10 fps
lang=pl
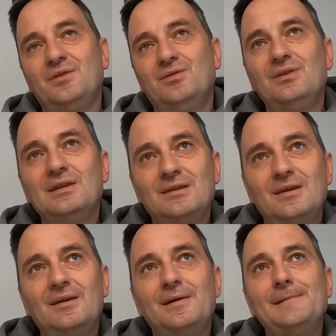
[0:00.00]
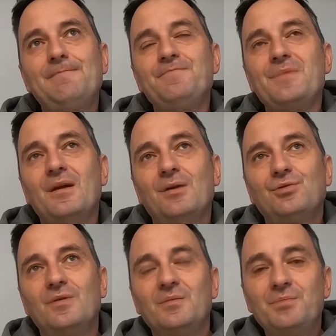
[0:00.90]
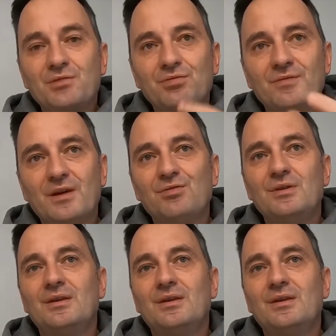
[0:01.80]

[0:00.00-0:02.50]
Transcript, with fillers: To nie zalega, aczkolwiek pierwsze wrażenie,